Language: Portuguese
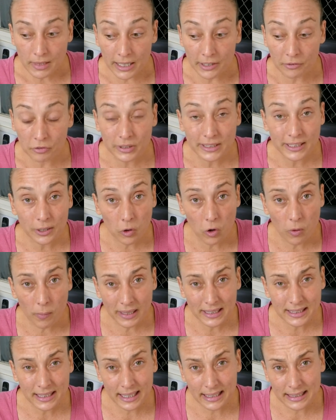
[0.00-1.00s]
e você
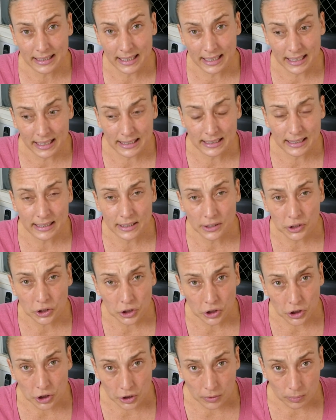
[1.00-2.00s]
começar a inserir esses
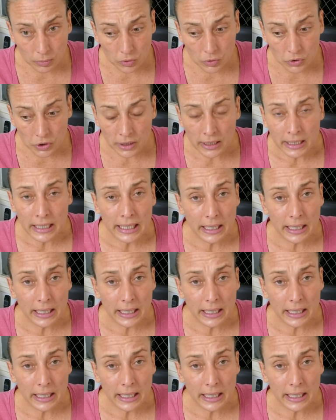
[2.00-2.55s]
estímulos